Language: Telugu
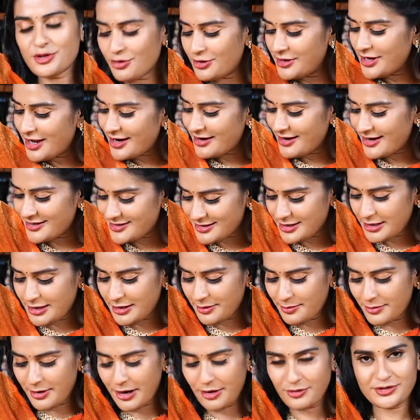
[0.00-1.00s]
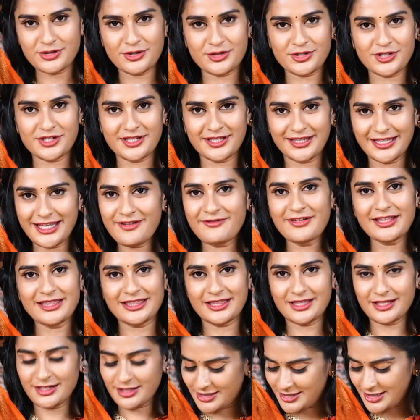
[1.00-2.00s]
కూడా రష్ కలర్ బ్లౌజ్ వచ్చింది
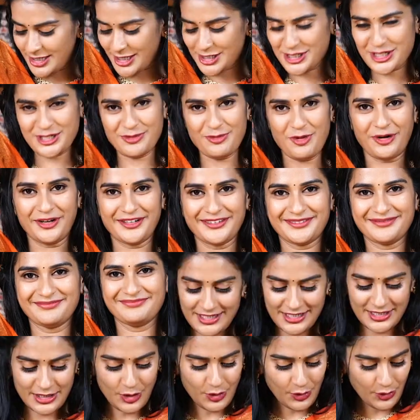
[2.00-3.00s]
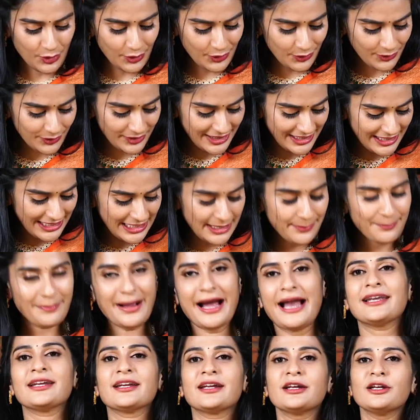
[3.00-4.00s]
విత్ కంచి బార్డర్ సో ఈ
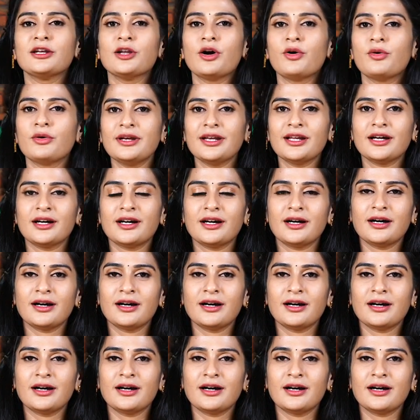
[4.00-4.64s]
ప్యాటర్న్లో ఉన్న